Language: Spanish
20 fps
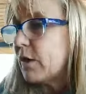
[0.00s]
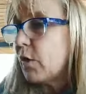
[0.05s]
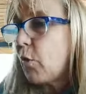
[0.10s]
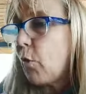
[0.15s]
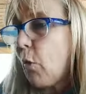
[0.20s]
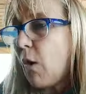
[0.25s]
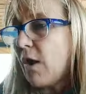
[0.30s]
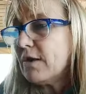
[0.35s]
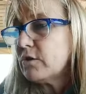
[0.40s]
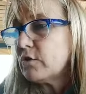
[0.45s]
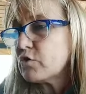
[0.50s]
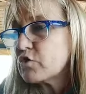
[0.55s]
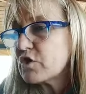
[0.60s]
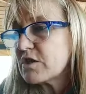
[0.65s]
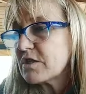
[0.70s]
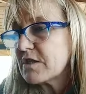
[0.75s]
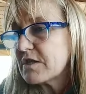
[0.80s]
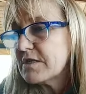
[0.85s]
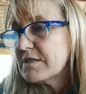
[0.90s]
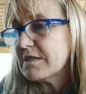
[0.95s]
¿Cuánto se
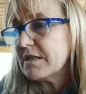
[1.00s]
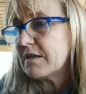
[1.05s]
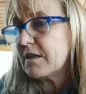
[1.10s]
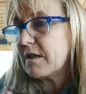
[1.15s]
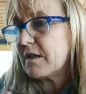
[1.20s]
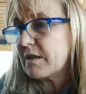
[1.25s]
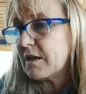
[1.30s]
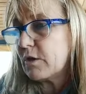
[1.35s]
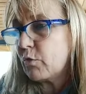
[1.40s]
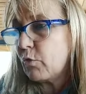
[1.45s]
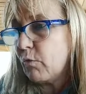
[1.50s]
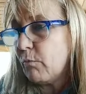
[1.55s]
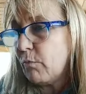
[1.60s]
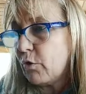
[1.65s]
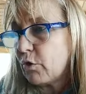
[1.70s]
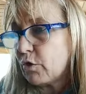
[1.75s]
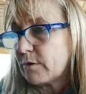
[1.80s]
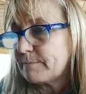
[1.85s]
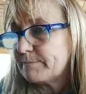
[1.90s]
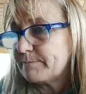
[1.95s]
dice desde el
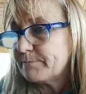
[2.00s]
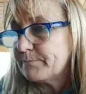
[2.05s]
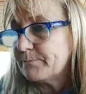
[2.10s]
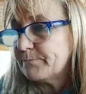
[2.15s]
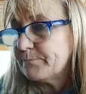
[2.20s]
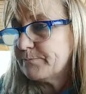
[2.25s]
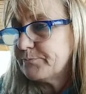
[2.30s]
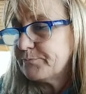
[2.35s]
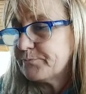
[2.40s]
humor? ¿Mm?